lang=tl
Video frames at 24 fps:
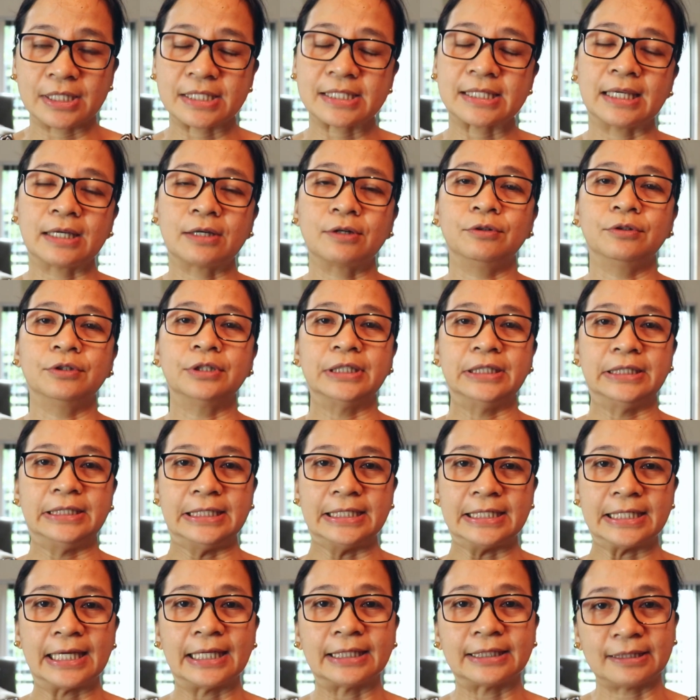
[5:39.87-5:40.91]
Kasi kung
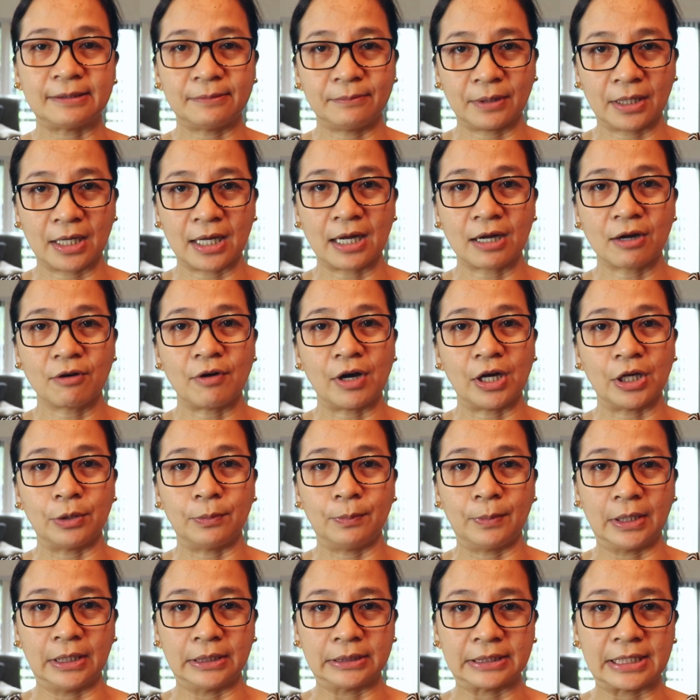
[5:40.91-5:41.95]
hindi natin magagawa
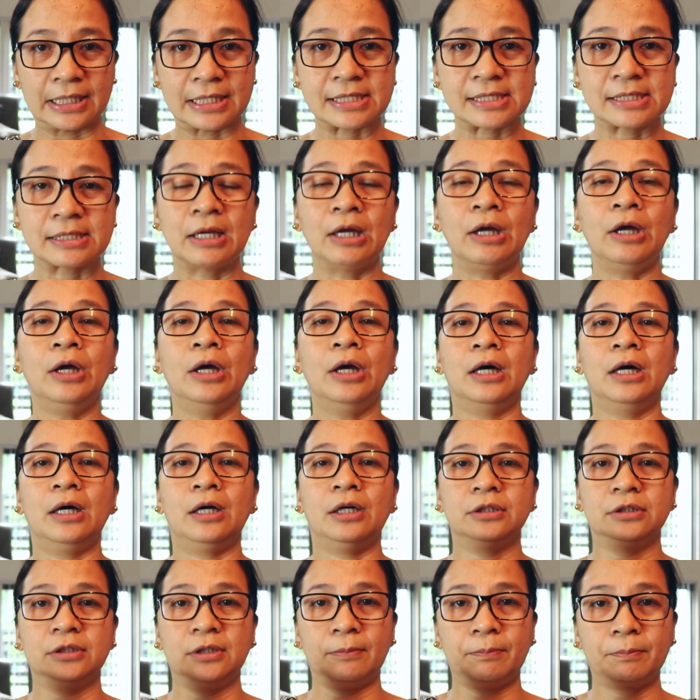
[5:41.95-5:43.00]
yung mga test
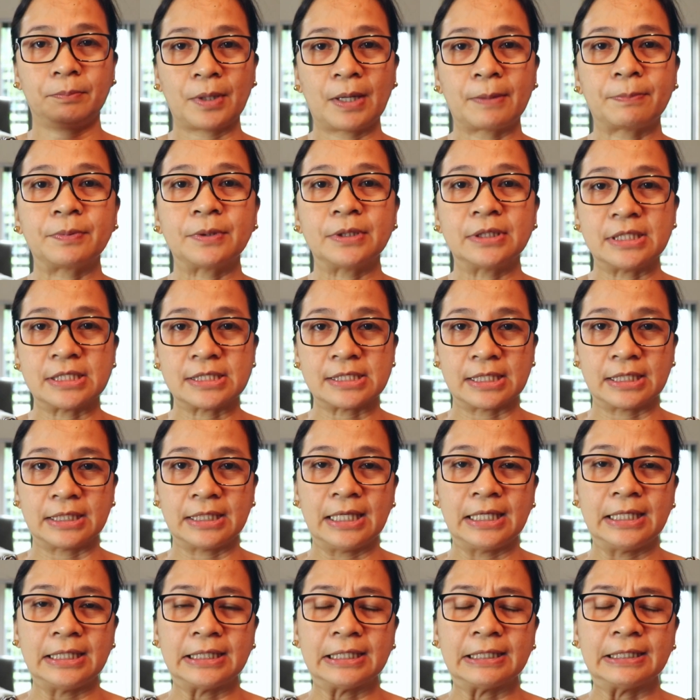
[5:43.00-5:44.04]
at the proper
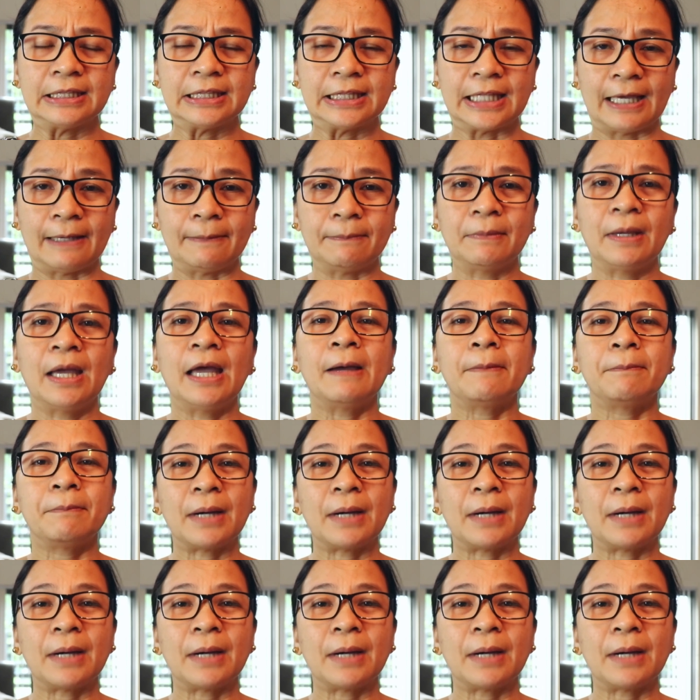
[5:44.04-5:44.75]
designated time,